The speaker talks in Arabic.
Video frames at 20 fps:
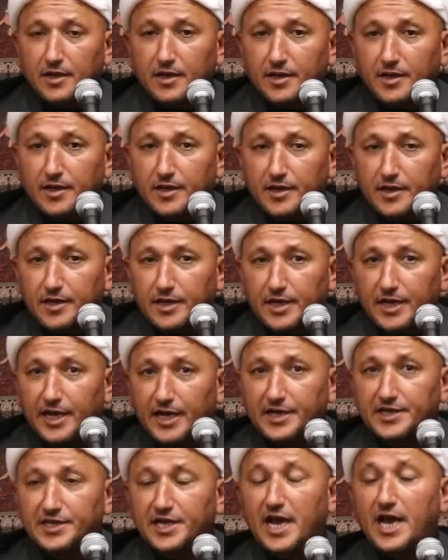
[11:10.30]
آه،
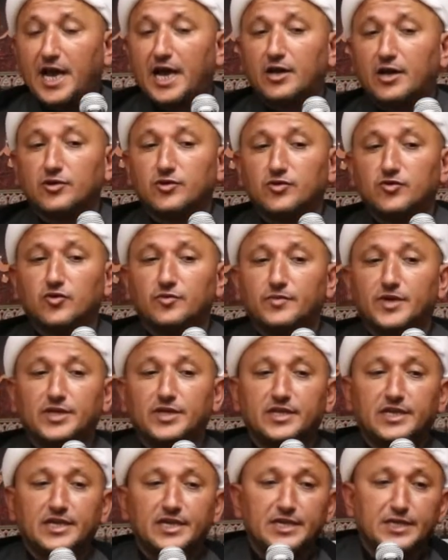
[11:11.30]
إحياء علوم
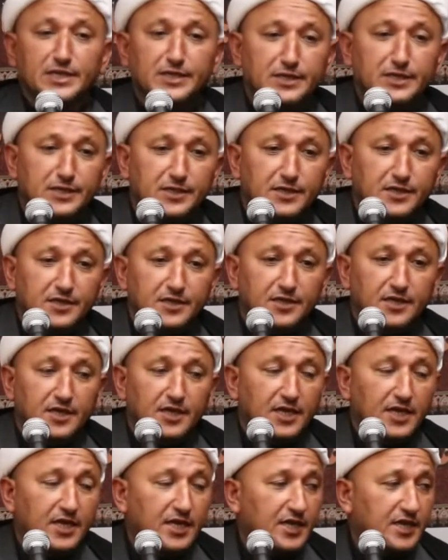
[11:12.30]
الدين
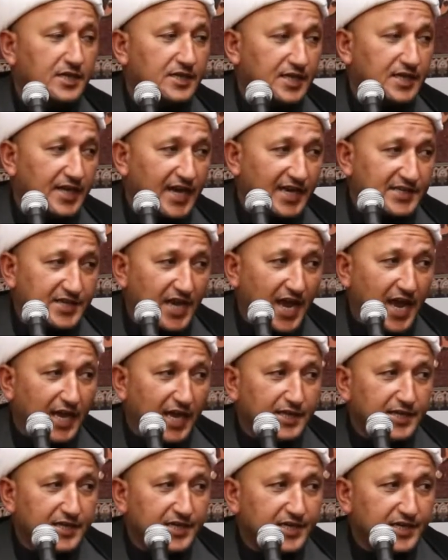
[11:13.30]

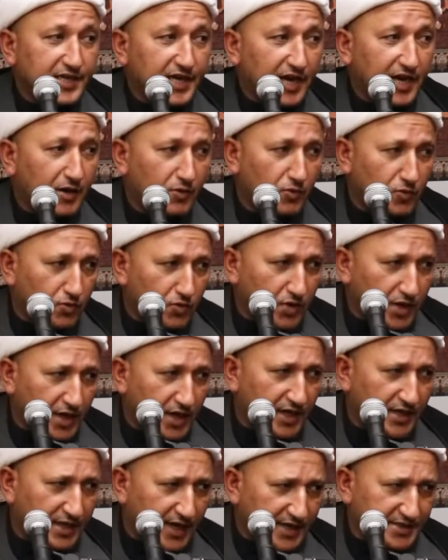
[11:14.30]
للغزالي أو
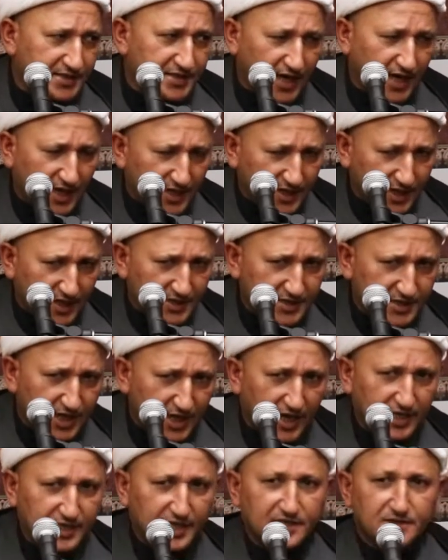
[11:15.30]
الغزالي
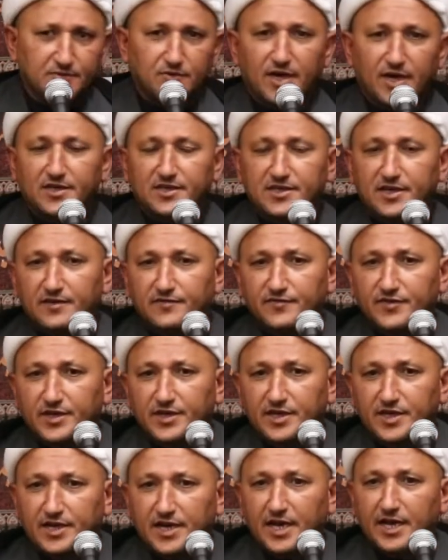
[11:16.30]
هسه على روايتين في
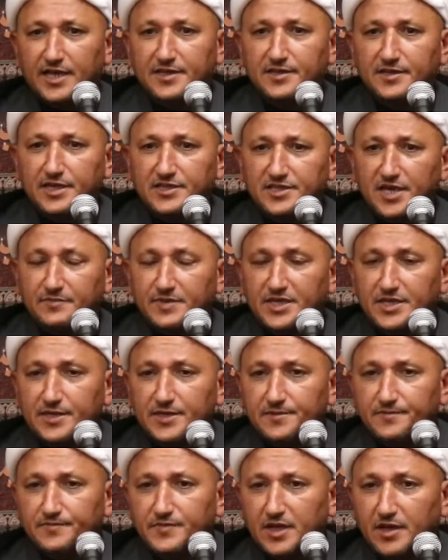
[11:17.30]
قراءة
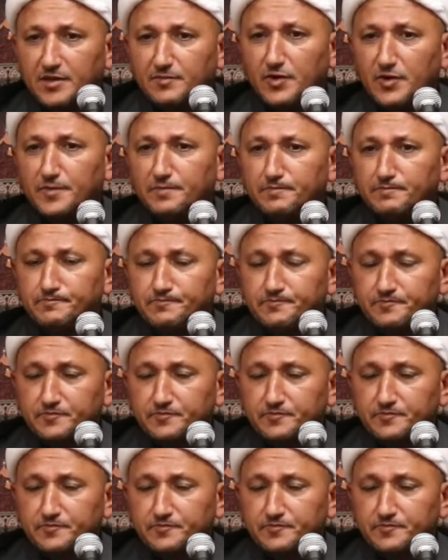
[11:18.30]
نسبه المهم